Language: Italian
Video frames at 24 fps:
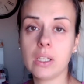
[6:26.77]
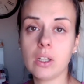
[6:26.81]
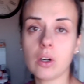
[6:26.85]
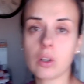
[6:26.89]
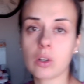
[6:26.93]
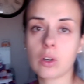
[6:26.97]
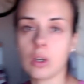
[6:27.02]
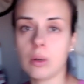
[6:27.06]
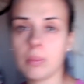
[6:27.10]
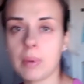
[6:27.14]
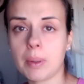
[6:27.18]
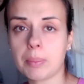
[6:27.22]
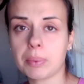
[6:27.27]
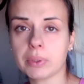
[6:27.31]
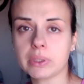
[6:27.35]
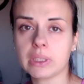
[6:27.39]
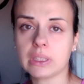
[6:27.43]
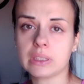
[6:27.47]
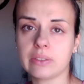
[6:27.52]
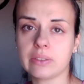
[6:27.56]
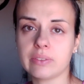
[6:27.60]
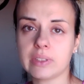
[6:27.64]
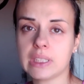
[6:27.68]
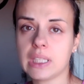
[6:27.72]
io come
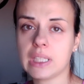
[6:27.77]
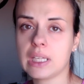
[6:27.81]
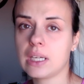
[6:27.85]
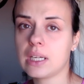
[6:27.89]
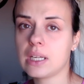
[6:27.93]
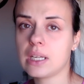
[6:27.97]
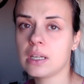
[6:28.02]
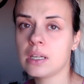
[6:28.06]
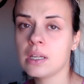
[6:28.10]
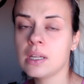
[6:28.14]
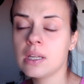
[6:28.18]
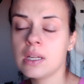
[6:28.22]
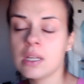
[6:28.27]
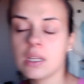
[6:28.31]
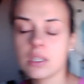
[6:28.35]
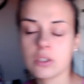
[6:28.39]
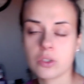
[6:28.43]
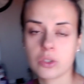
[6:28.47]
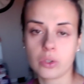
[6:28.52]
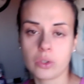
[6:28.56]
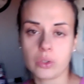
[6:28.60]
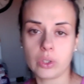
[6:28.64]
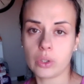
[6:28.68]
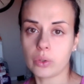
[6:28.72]
potete vedere
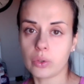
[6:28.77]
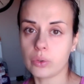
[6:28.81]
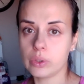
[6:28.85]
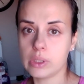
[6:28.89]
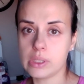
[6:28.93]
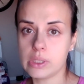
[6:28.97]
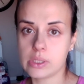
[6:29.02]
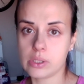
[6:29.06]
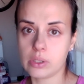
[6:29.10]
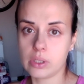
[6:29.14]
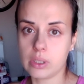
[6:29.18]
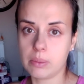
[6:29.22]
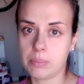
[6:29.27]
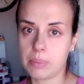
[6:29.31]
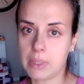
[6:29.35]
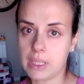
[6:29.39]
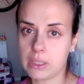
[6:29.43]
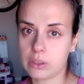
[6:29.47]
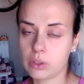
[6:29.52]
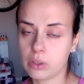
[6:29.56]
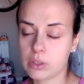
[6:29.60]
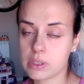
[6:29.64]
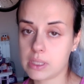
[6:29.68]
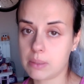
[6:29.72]
sono in condizioni
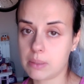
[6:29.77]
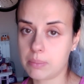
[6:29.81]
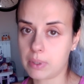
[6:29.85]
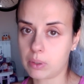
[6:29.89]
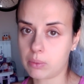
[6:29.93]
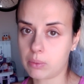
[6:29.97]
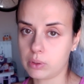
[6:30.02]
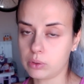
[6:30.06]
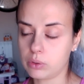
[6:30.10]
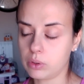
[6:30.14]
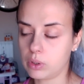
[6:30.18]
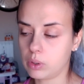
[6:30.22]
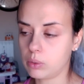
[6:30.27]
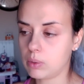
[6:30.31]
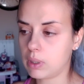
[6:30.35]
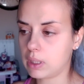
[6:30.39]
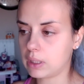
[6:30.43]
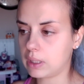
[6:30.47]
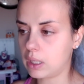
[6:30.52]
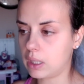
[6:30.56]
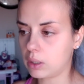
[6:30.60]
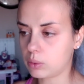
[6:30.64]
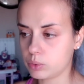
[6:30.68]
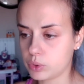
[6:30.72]
pietose per quanto
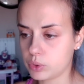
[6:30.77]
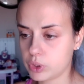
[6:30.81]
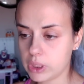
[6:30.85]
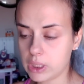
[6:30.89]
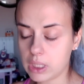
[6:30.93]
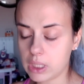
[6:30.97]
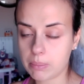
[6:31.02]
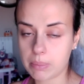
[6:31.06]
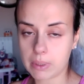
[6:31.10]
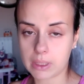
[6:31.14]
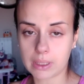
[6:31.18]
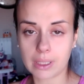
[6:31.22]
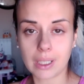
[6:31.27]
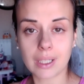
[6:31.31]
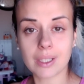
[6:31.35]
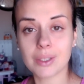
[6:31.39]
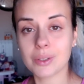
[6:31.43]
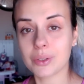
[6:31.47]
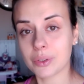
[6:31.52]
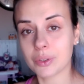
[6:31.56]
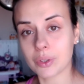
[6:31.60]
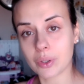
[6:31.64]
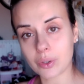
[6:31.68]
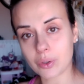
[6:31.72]
riguarda la cucina
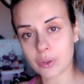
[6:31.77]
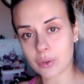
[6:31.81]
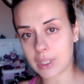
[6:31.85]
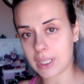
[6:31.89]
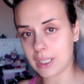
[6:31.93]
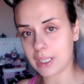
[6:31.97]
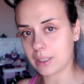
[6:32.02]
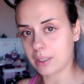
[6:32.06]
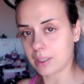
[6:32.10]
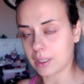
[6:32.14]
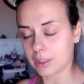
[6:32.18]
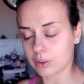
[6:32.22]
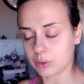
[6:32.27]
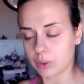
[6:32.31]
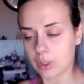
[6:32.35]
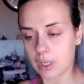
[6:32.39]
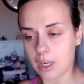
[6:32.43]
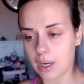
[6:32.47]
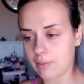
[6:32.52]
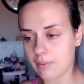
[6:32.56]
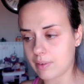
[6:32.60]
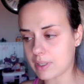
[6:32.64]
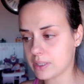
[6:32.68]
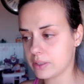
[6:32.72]
perché non ho caricato
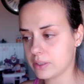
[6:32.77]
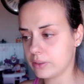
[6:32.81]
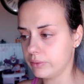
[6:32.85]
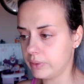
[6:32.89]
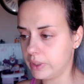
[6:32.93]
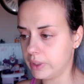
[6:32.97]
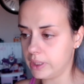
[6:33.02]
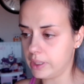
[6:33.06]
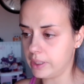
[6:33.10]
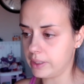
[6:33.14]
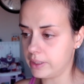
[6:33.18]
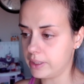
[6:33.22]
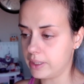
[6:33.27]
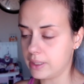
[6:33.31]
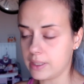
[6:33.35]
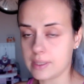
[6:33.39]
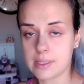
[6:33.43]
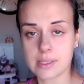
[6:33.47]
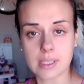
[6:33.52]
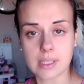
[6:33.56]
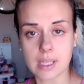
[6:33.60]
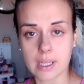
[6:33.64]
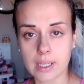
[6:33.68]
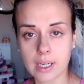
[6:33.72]
la lavastoviglie
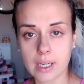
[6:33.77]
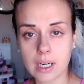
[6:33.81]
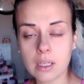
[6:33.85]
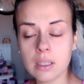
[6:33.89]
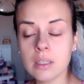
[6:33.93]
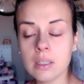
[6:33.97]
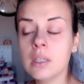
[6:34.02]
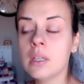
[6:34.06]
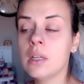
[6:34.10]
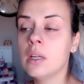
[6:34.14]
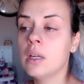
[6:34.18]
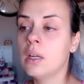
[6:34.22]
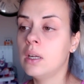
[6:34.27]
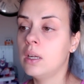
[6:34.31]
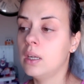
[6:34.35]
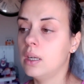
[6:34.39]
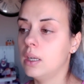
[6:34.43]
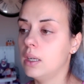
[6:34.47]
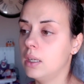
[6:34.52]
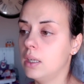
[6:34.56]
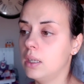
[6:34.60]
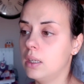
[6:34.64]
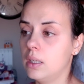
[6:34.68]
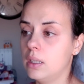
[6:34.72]
ieri sera
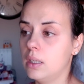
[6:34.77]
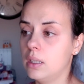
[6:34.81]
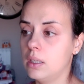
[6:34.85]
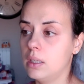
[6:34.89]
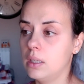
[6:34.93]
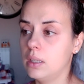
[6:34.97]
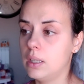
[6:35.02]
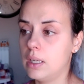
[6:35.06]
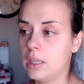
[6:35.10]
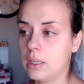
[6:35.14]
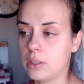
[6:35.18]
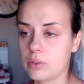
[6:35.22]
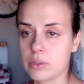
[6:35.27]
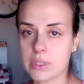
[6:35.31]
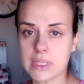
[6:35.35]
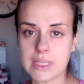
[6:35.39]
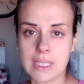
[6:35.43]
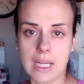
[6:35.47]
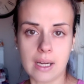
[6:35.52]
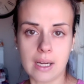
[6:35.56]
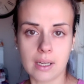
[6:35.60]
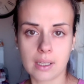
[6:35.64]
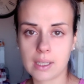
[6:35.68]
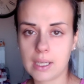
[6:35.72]
eh, ero
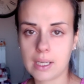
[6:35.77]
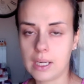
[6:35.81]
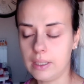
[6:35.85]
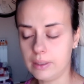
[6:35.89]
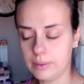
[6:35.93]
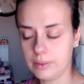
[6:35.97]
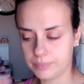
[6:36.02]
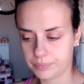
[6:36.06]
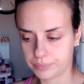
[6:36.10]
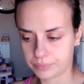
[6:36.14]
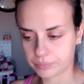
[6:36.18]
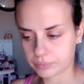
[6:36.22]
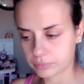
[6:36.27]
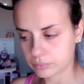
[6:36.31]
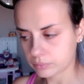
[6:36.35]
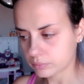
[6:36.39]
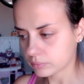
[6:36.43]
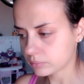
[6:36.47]
stanca